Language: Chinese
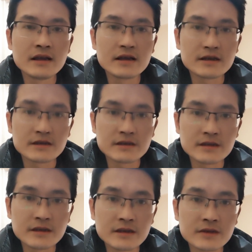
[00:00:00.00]
给一
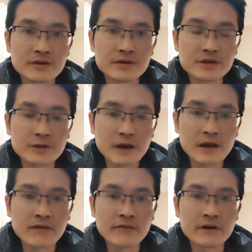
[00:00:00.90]
些就是喜欢
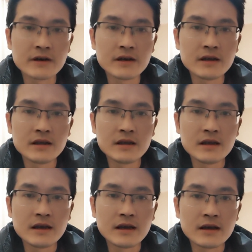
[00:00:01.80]
养蜂
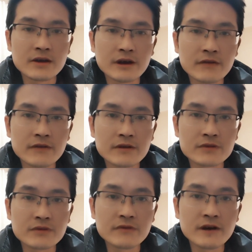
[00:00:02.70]
呃养蜂、
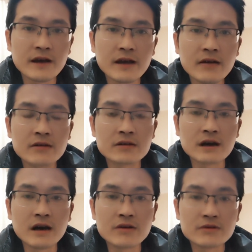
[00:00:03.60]
中蜂爱好者
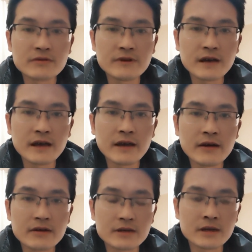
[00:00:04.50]
啊，中蜂爱
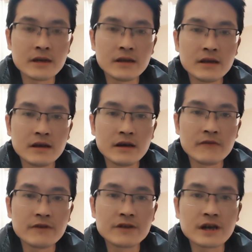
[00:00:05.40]
好者。呃，
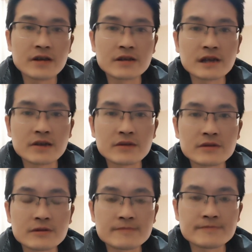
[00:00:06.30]
分享一下就
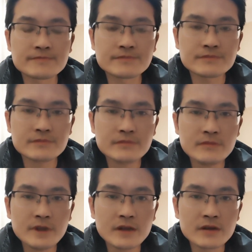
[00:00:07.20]
是
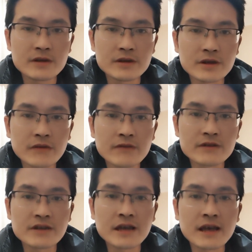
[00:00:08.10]
养
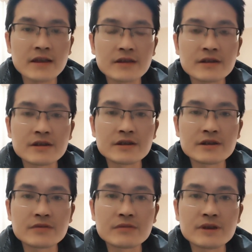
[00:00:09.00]
蜂前你的一
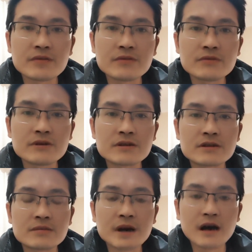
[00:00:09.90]
些准备工作是
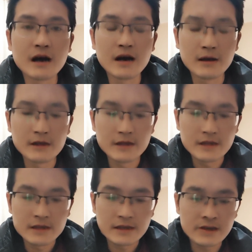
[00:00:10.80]
什么啊？
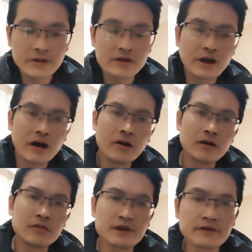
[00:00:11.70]
咱想养
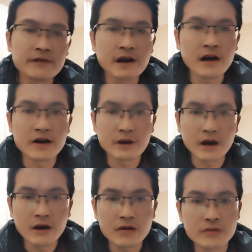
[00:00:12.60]
好蜜蜂啊，
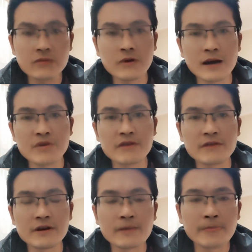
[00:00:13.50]
养好中华蜜
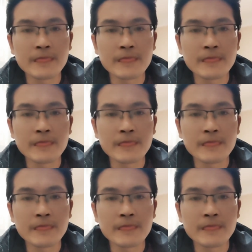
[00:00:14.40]
蜂，